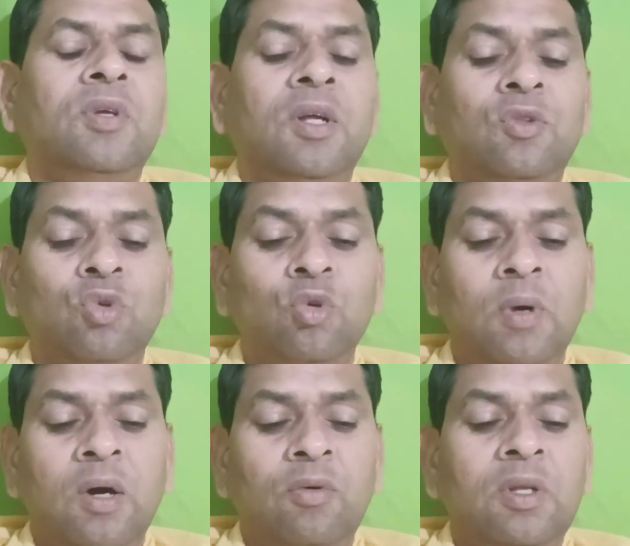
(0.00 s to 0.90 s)
या तो
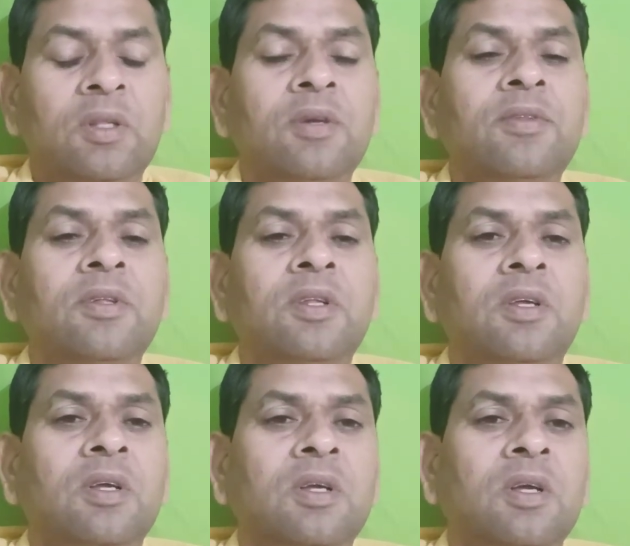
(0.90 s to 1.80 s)
लुभावने दृश्य
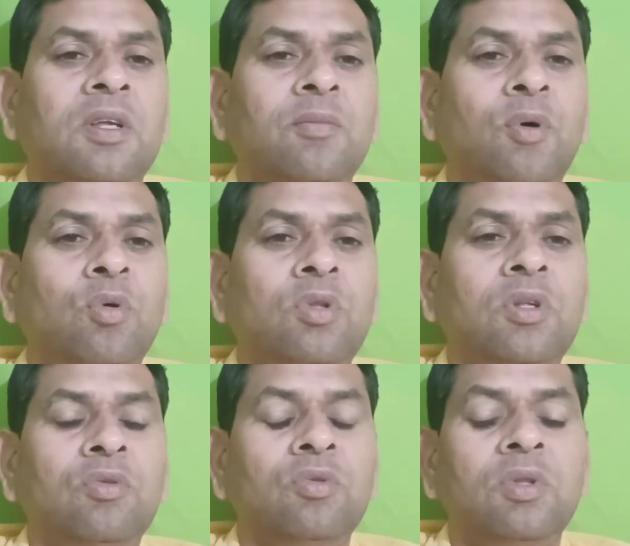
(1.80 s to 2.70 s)
दिखेंगे कि बहुत
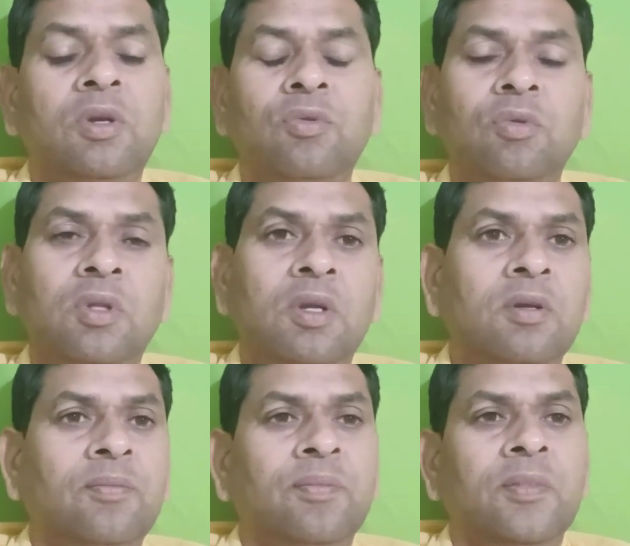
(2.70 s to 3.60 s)
ही सुंदर सुंदर
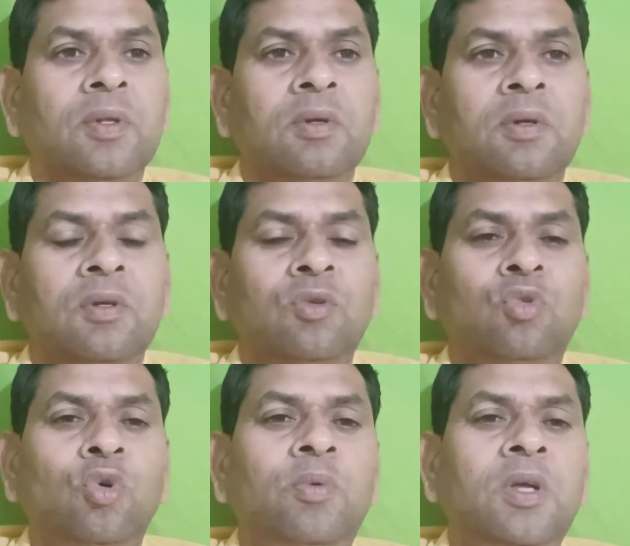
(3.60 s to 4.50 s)

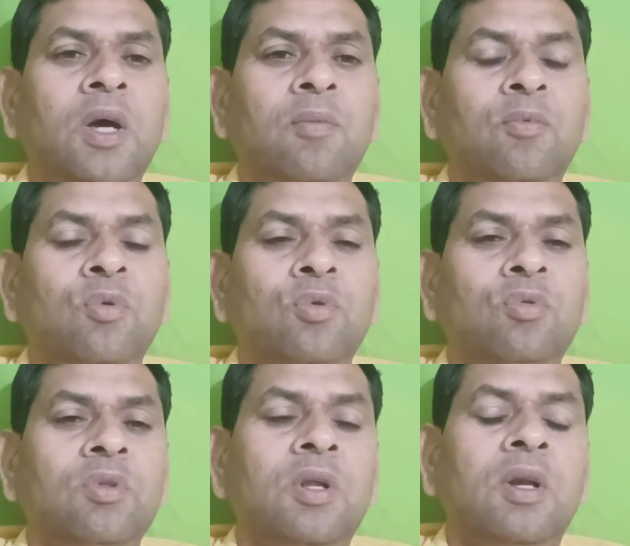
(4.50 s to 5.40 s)
जो भी आपको
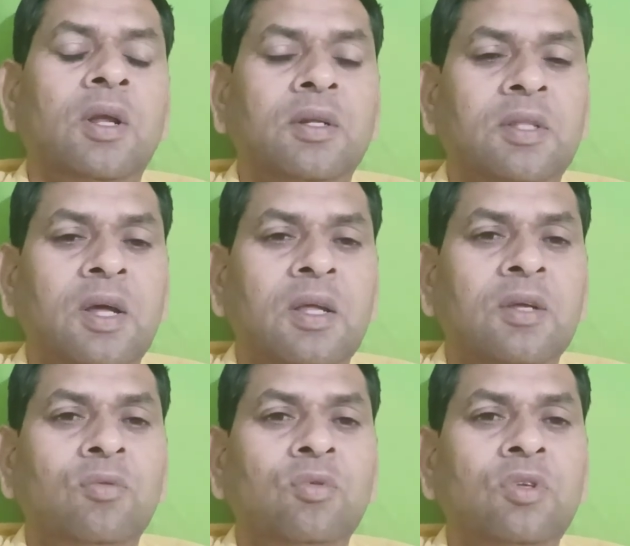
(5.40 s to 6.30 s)
सुंदर लगता
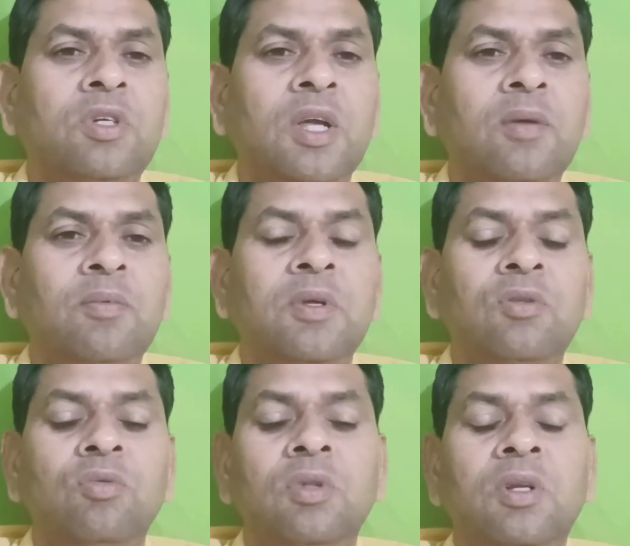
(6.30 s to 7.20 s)
है उस टाइप
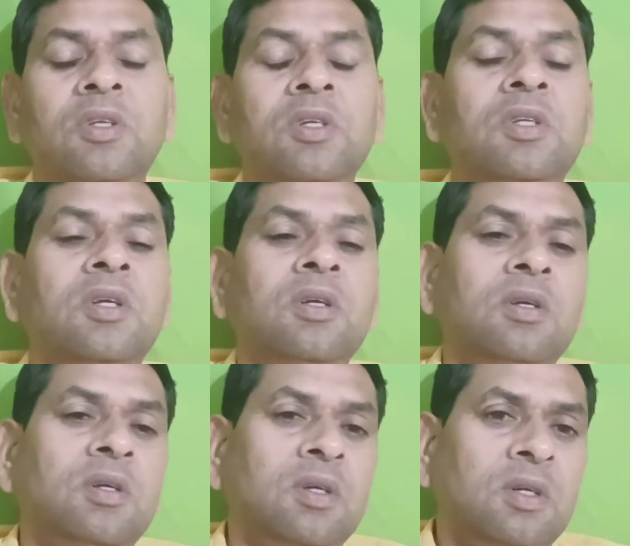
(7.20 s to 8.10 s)
की सुंदर चीज़ें
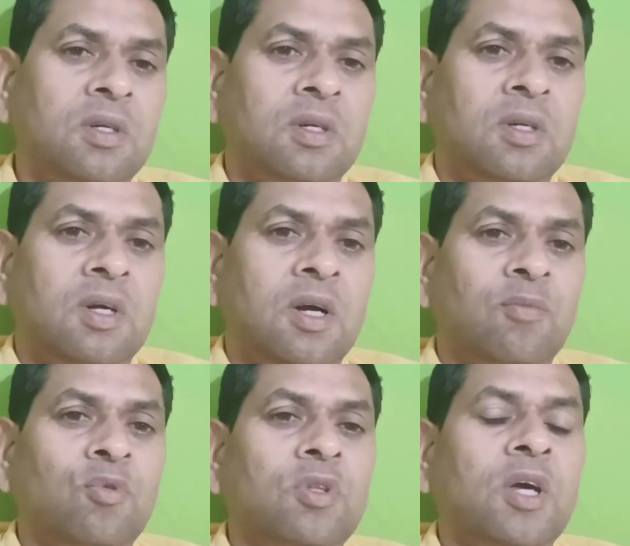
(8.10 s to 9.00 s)

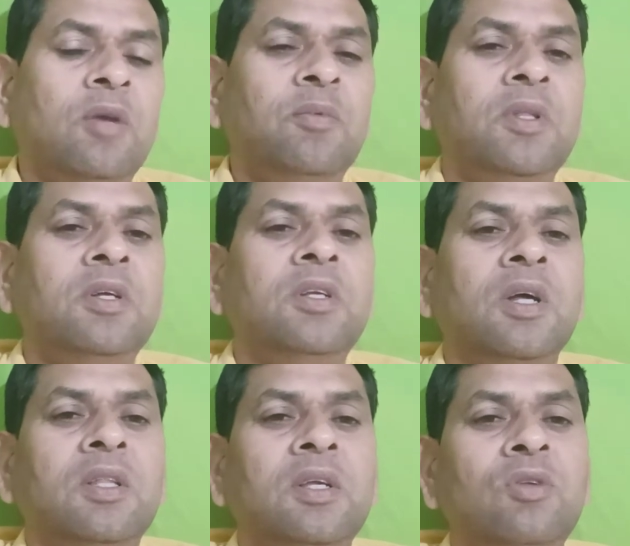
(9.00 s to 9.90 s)
आपको ध्यान में दिख
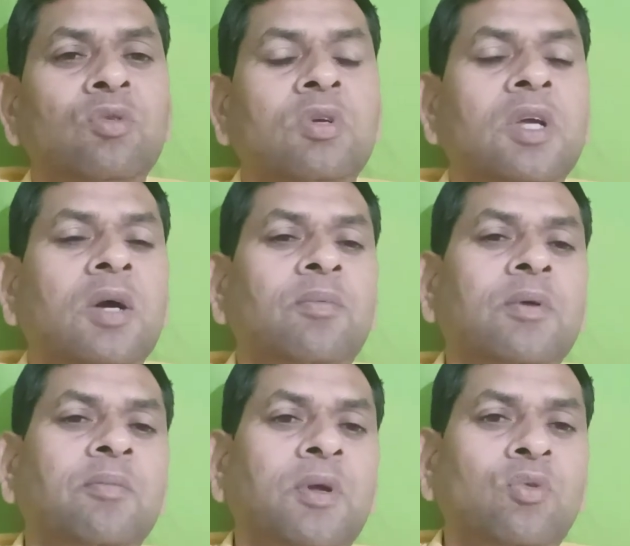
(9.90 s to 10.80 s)
जाती हैं जो कि
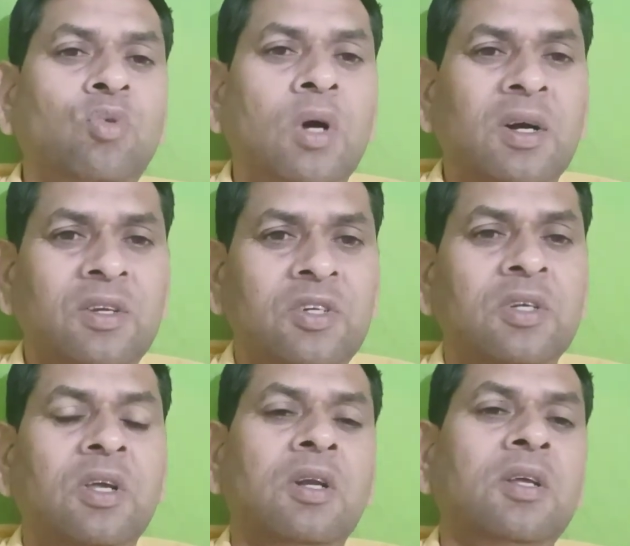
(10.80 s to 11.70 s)
आपके मन को आकृष्ट
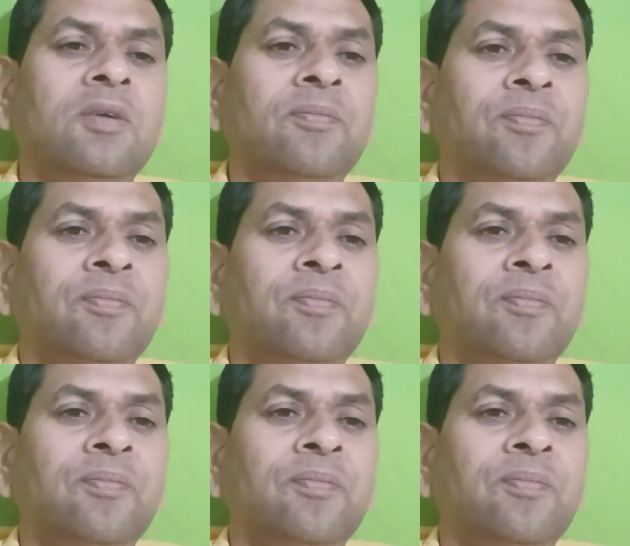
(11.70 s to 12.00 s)
कर ले